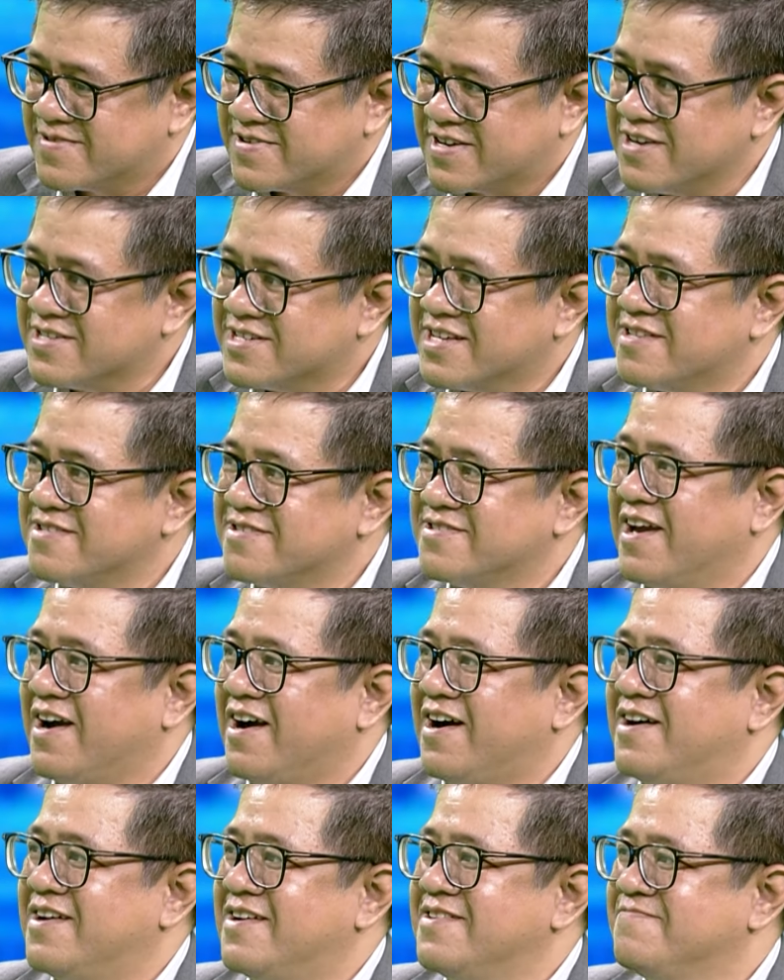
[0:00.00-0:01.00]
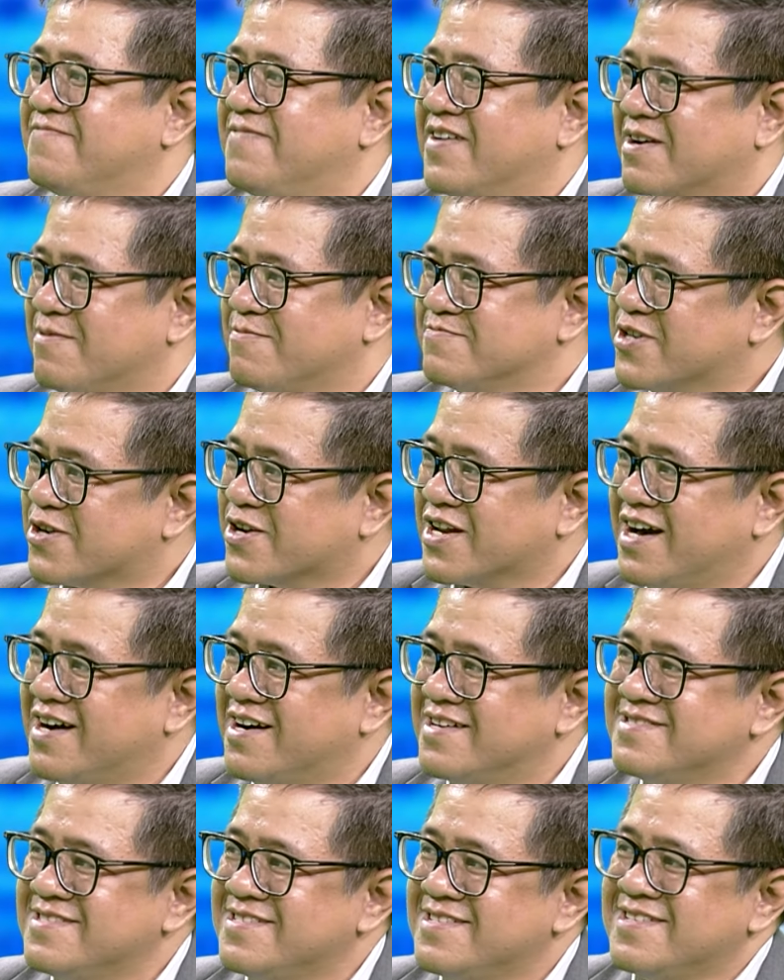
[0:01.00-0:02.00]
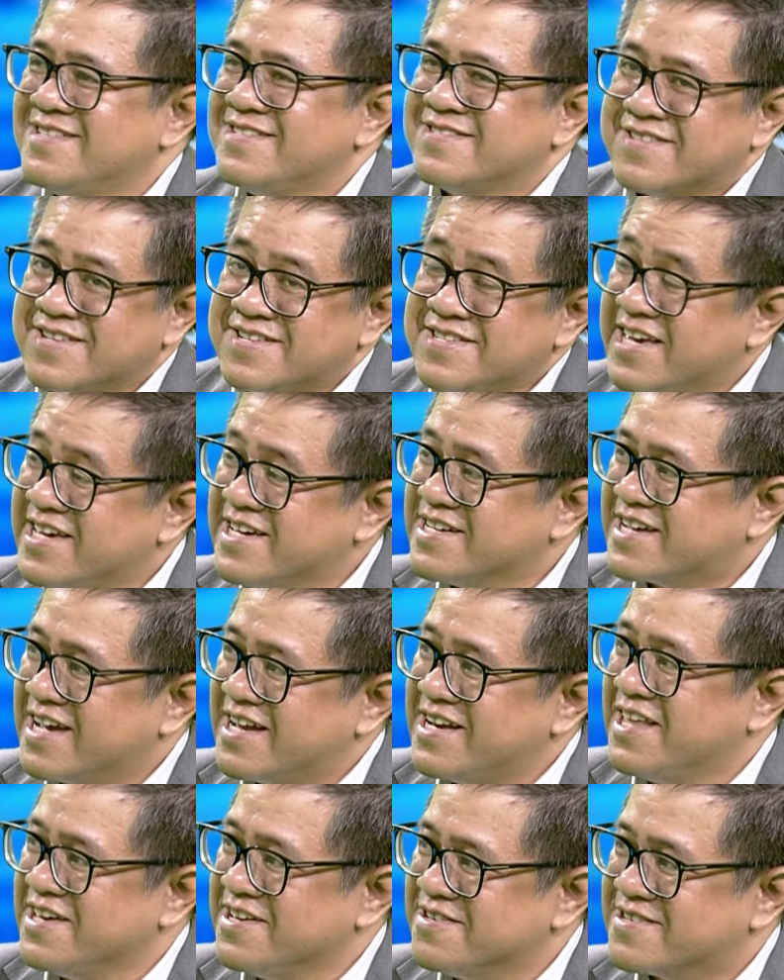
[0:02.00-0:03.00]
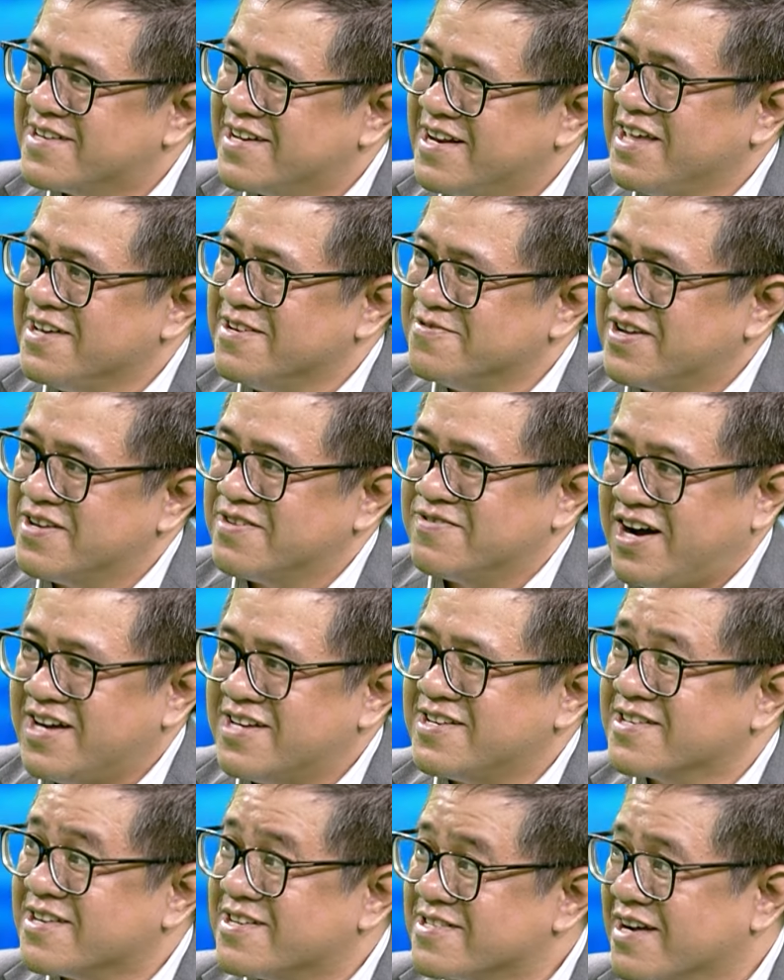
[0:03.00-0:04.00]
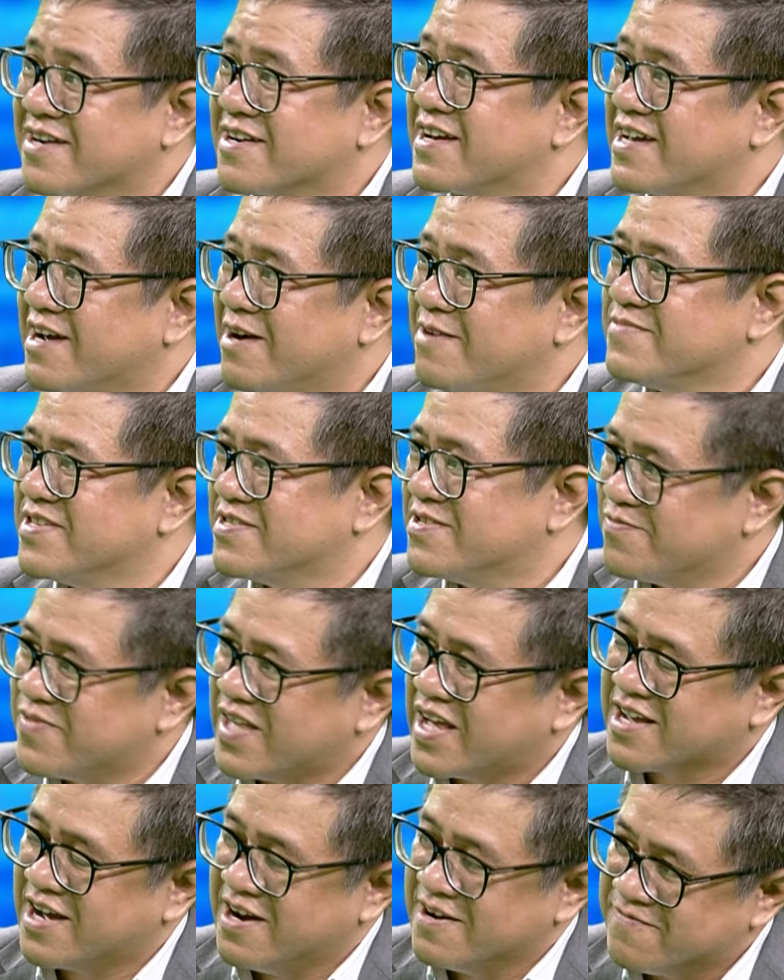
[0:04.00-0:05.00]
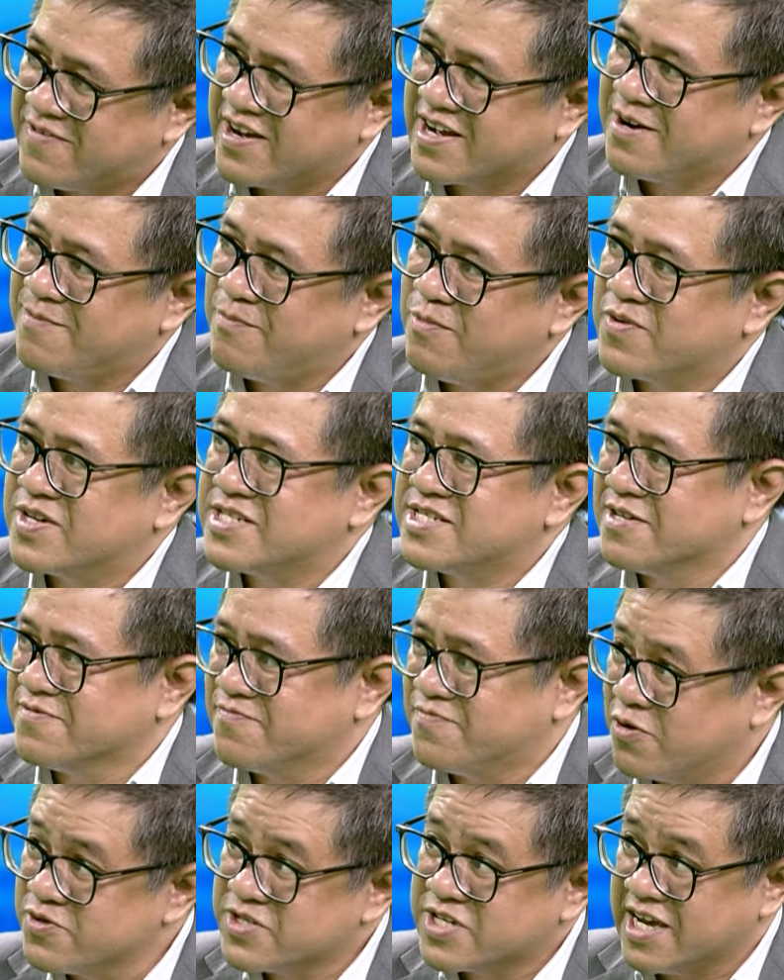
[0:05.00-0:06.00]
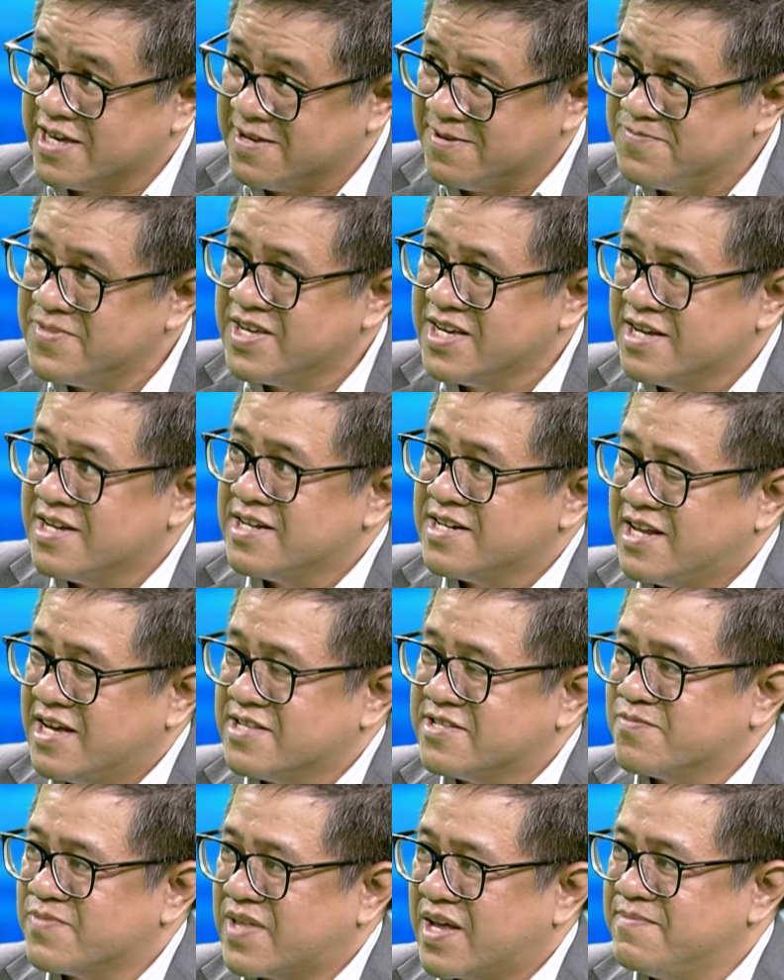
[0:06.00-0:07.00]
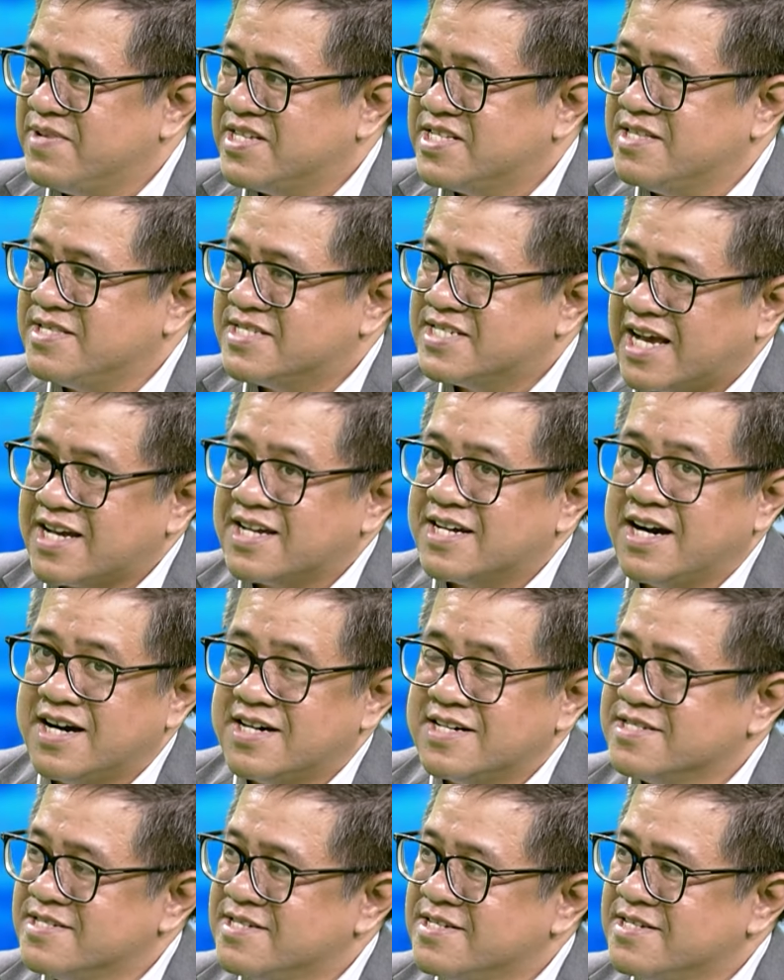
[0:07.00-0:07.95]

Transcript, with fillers: có kích thước nhỏ và công suất lớn tuy nhiên cái liệu, cái liệu điều đó nó có thật hay không thì chúng ta cần phải có một cái sự phối kiểm để chúng ta biết chính xác hơn